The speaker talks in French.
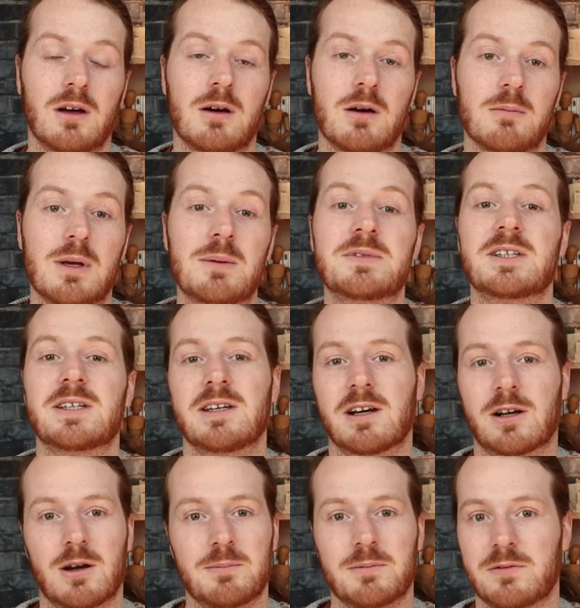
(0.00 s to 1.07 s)
euh, même s'il y
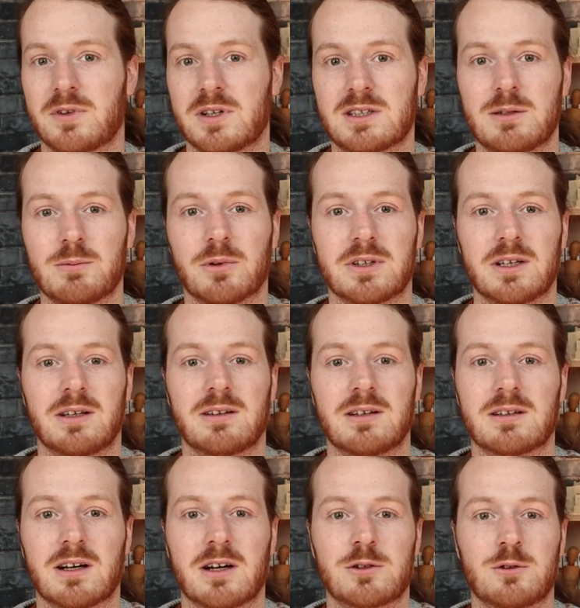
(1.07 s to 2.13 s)
a quand même effectivement des,
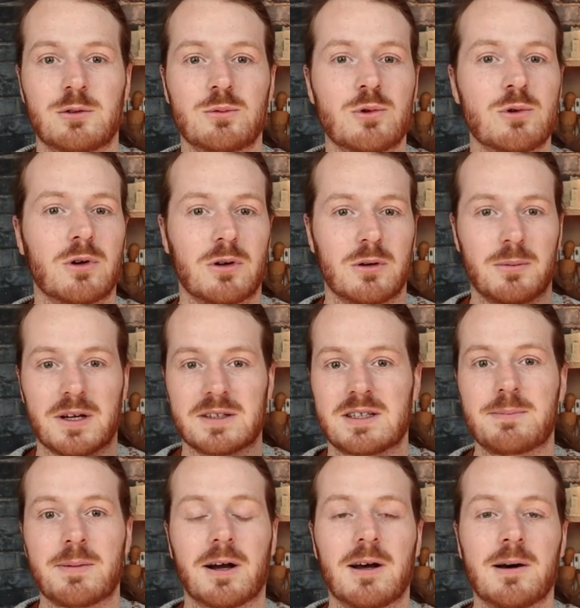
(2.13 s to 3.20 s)
traces d'humour euh,
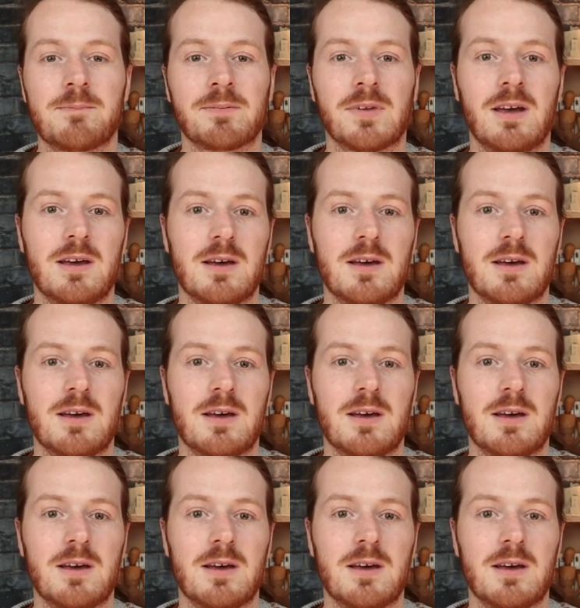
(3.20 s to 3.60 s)
par-ci par-là.